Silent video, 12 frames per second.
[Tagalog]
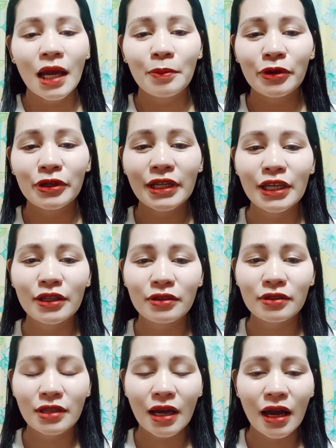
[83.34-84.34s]
Pwede
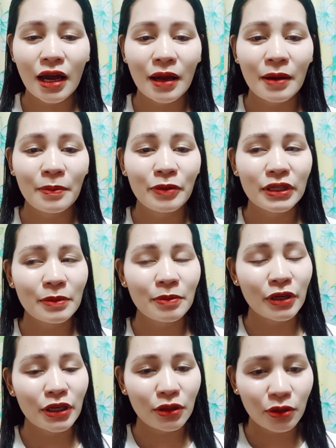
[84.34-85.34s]
sa pwede po
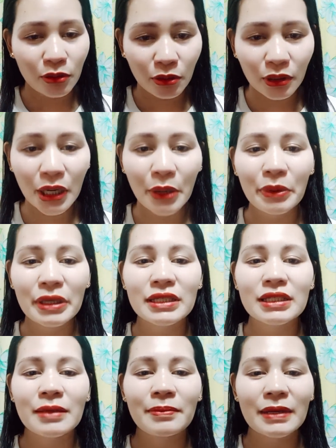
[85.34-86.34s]
itong gawin
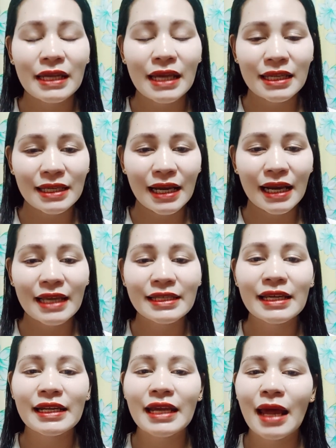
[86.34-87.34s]
sa parehas ang
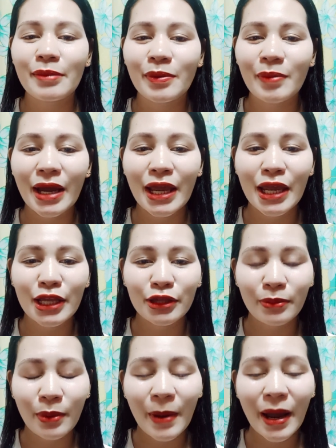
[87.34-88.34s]
kasarian, babae
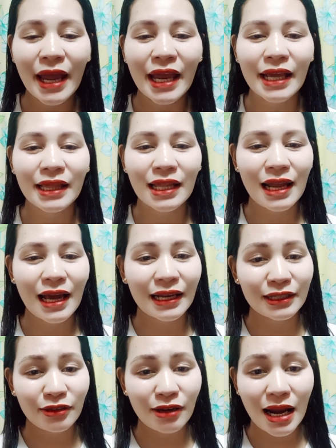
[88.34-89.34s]
ito babae and lalaki
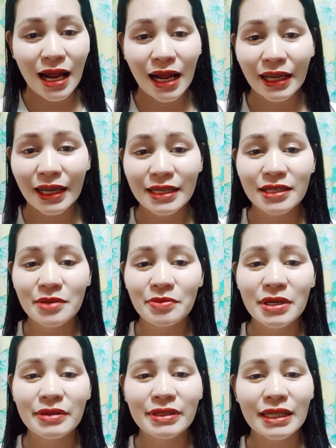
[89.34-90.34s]
ito lalaki. And
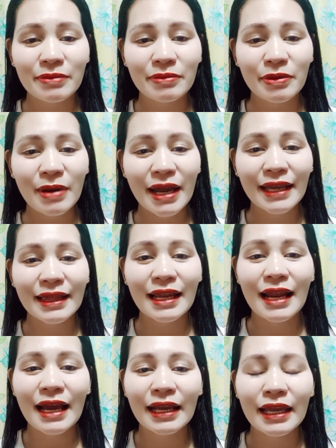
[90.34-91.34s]
syempre sa ating babae at
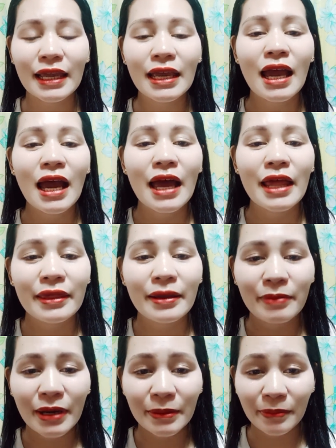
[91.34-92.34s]
lalaki na
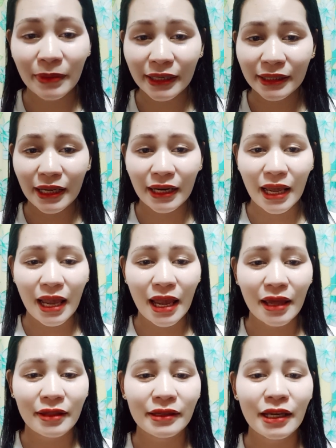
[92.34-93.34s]
magpartner
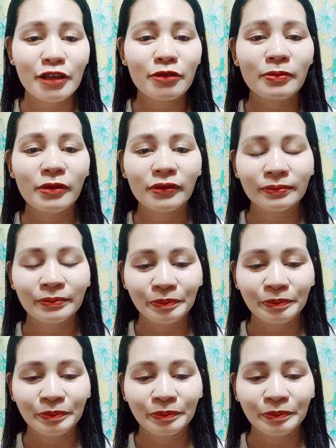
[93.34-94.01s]
and ayun po